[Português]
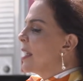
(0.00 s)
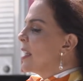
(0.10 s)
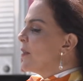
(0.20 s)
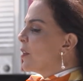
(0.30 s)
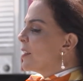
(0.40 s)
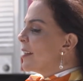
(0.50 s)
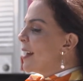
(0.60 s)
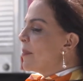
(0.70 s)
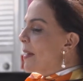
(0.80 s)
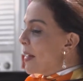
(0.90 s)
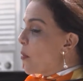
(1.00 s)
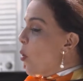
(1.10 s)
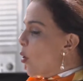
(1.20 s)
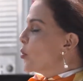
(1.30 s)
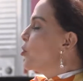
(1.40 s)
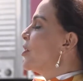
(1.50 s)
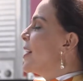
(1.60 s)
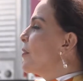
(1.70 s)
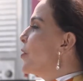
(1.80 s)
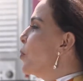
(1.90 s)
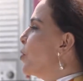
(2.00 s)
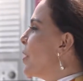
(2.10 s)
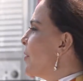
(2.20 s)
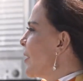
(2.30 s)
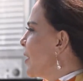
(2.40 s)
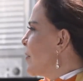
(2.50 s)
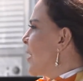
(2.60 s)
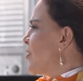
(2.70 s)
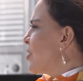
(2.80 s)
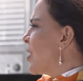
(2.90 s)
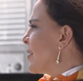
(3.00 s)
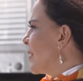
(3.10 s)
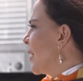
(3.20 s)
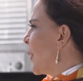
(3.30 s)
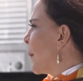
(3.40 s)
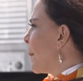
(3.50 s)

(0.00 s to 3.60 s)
que você tem é um outro desafio, porque você não viaja sozinha.